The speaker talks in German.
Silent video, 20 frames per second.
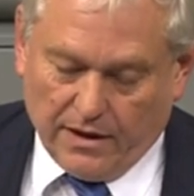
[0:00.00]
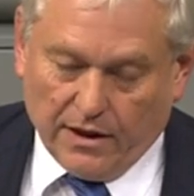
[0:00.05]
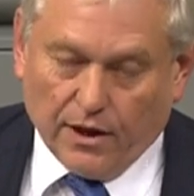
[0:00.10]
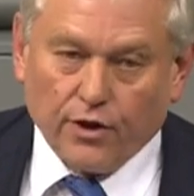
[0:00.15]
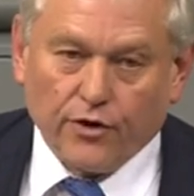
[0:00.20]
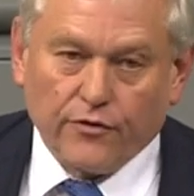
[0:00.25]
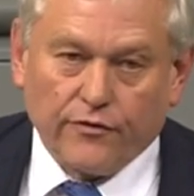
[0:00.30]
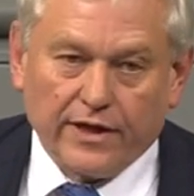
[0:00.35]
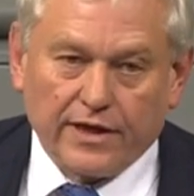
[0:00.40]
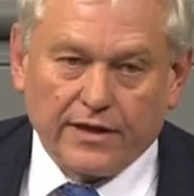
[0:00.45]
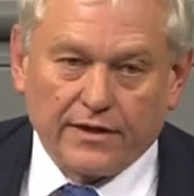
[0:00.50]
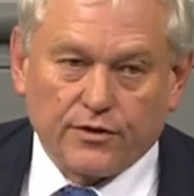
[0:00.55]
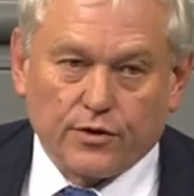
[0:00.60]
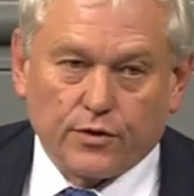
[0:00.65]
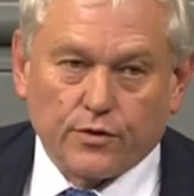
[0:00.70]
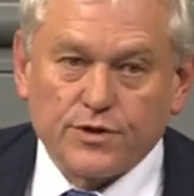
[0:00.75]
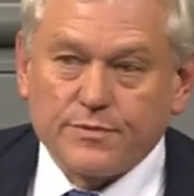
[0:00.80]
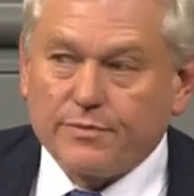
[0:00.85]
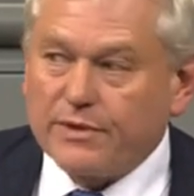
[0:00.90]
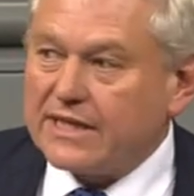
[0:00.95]
Auch wenn
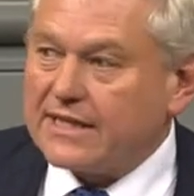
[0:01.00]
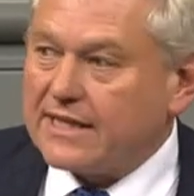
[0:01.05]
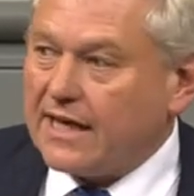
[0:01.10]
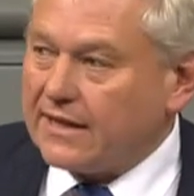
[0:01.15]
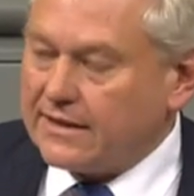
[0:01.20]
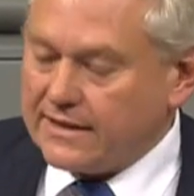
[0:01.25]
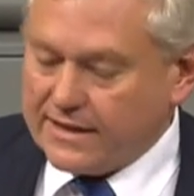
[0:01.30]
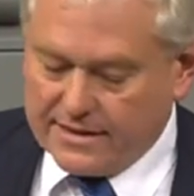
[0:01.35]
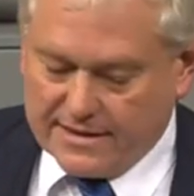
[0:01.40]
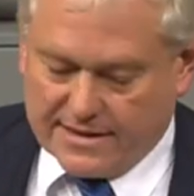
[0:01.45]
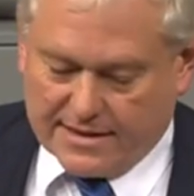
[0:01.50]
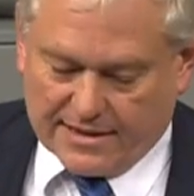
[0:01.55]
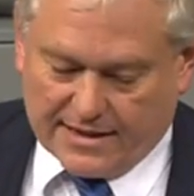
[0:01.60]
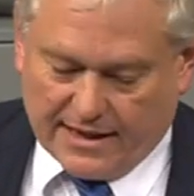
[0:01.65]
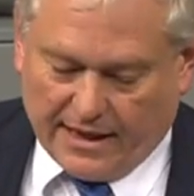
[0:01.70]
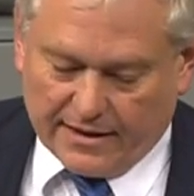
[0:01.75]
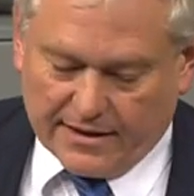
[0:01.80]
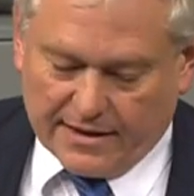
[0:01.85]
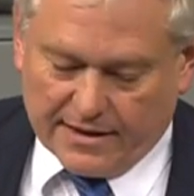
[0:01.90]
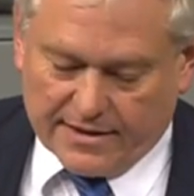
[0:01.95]
Großbritannien
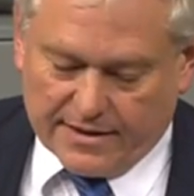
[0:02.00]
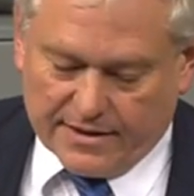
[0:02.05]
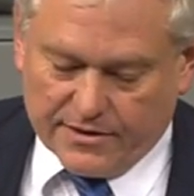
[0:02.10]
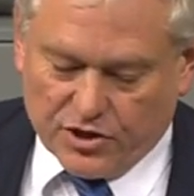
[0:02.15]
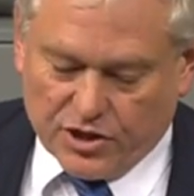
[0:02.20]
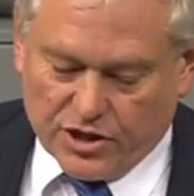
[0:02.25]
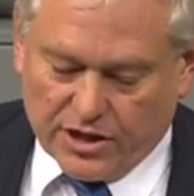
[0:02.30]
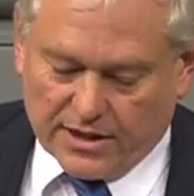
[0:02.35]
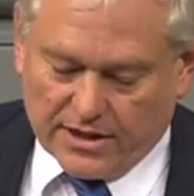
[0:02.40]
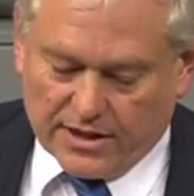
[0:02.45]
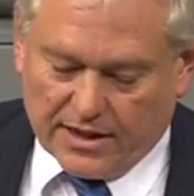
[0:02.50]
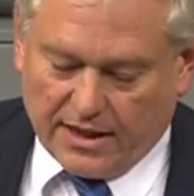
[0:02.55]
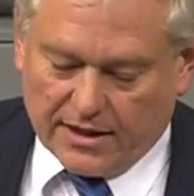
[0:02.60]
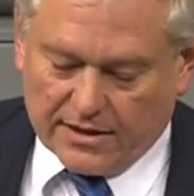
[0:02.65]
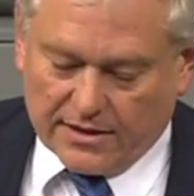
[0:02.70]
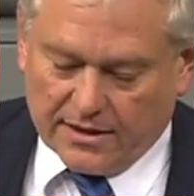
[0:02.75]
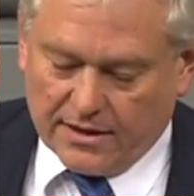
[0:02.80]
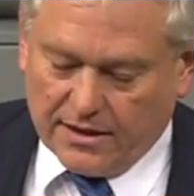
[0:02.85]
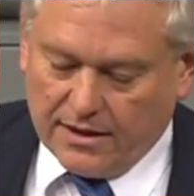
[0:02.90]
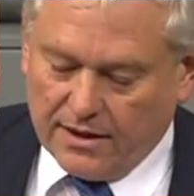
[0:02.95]
sich anders entschieden
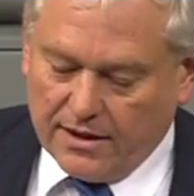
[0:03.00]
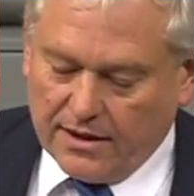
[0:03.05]
hat,